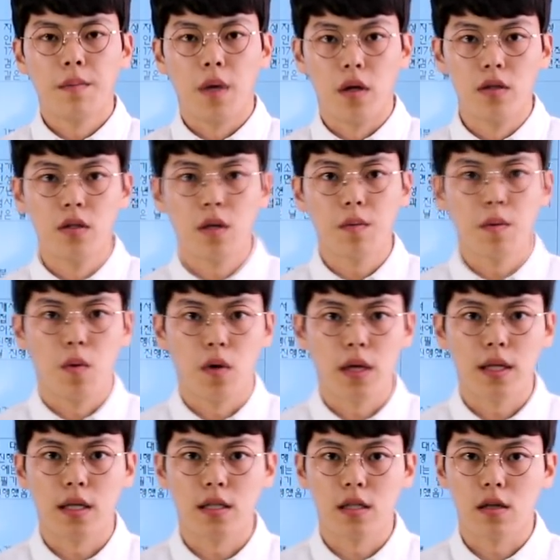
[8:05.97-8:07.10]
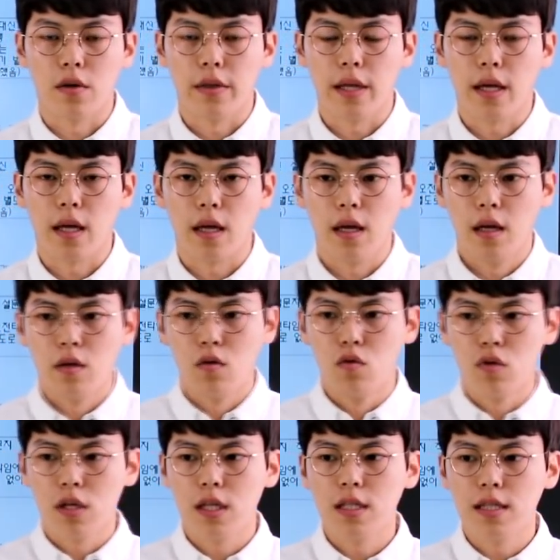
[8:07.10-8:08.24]
면접을 보게 되실 건데
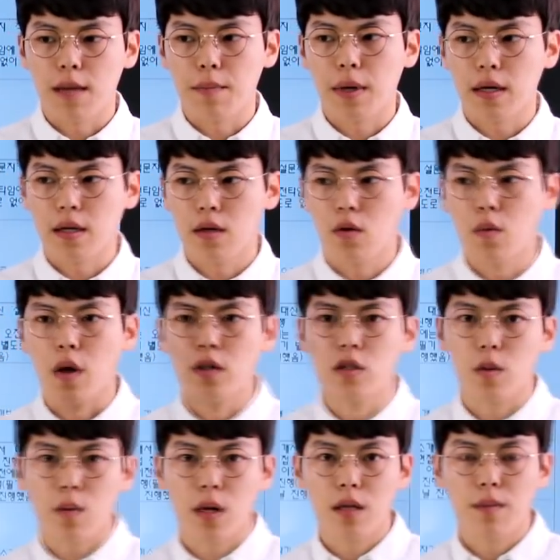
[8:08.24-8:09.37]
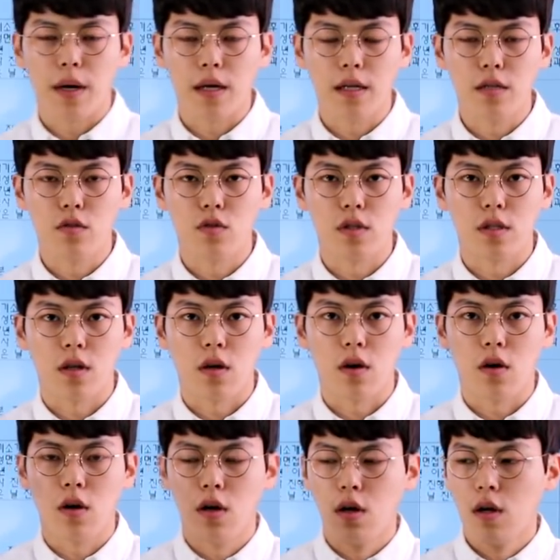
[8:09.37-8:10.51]
루키는 안 바뀌고 면접관은 바뀔 수
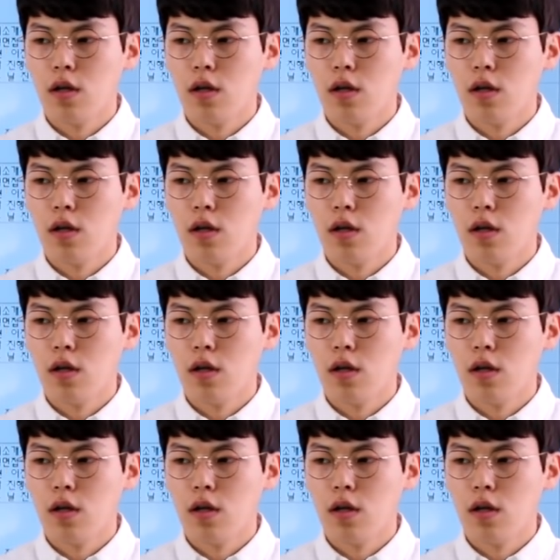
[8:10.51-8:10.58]
있어요.